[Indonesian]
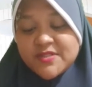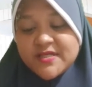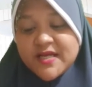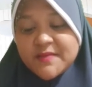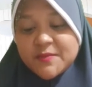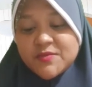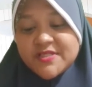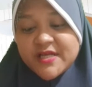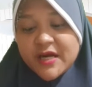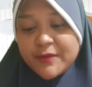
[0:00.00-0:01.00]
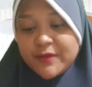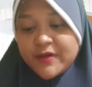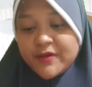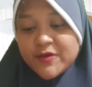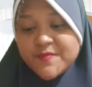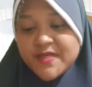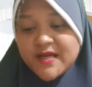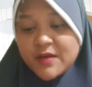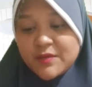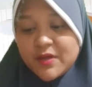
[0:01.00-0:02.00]
dengan memujinya Allah,
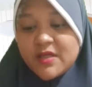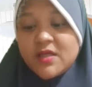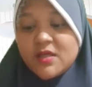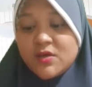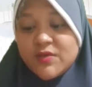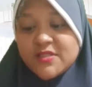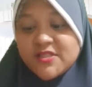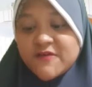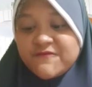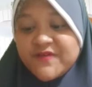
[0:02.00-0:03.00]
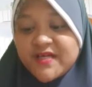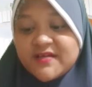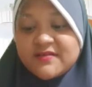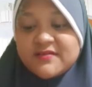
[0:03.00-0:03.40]
robika Allah, Wastafir.